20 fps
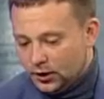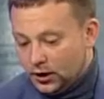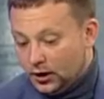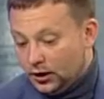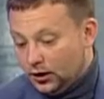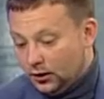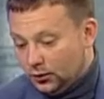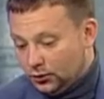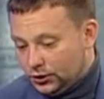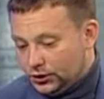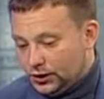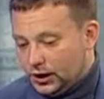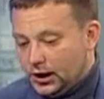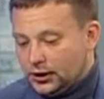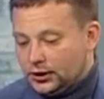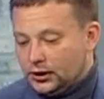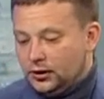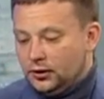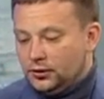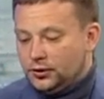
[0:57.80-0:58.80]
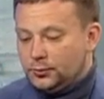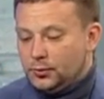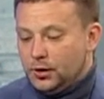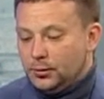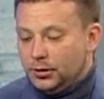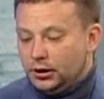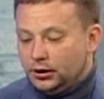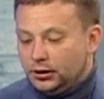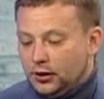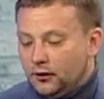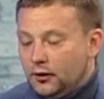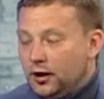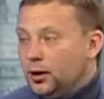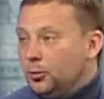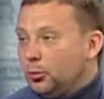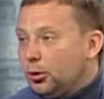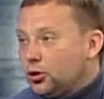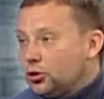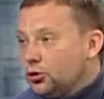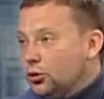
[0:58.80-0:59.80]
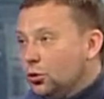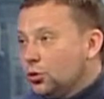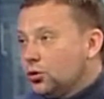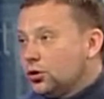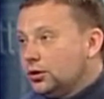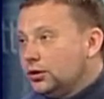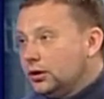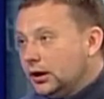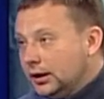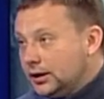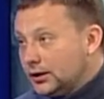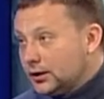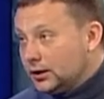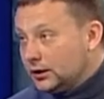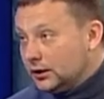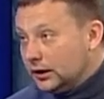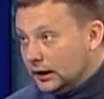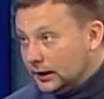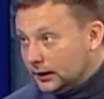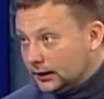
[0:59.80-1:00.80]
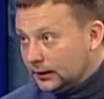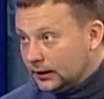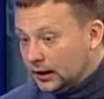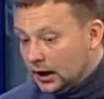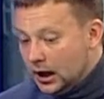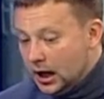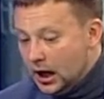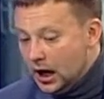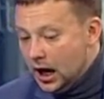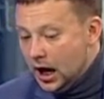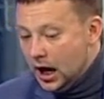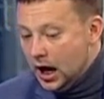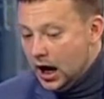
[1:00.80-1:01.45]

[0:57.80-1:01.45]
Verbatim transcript: Как я уже сказал, с момента аварии прошло уже 30 лет. Да.